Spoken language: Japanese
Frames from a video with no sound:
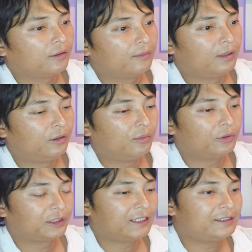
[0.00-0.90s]
まあ、ほ
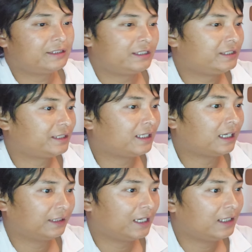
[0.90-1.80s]
ぼタッチした
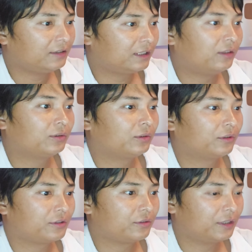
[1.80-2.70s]
かなぐらいのところ
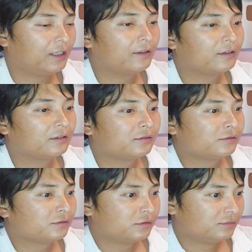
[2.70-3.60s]
ですよね。
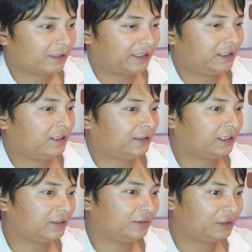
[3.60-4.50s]
まあ、弾き
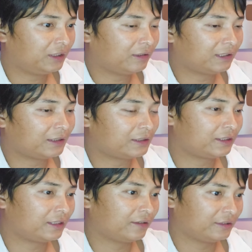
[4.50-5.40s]
方によってはタッチ
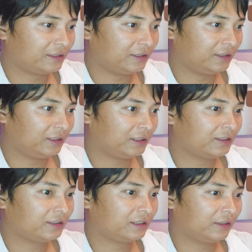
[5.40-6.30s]
してるし、た
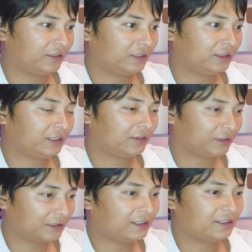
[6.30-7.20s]
あの弾き方によって
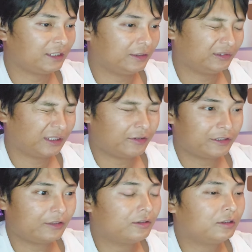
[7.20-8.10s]
はタッチしてないってことになるんで
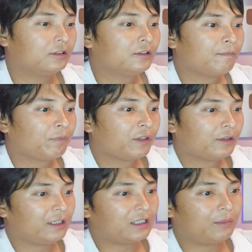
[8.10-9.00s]
すけど、
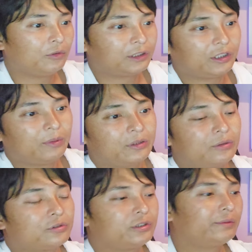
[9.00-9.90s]
なんかもう例えば
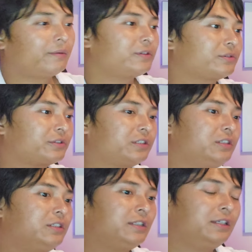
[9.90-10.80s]
今日そのまま続
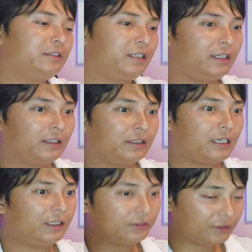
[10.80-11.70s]
進していって、
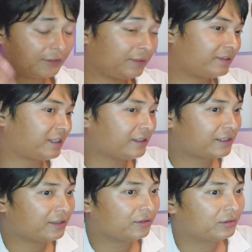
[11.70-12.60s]
ガンと例えば
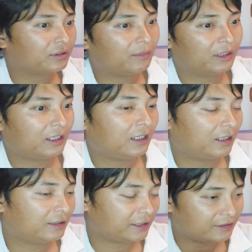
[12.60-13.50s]
3000ドルとかまで、
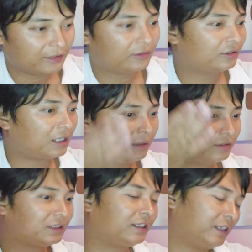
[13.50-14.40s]
3000ドル幅
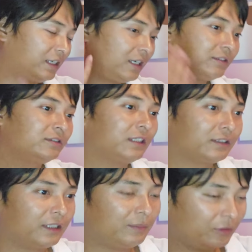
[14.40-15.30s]
ぐらいに上がるんだっ
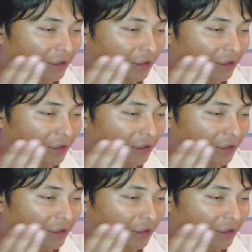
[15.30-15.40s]
たらもう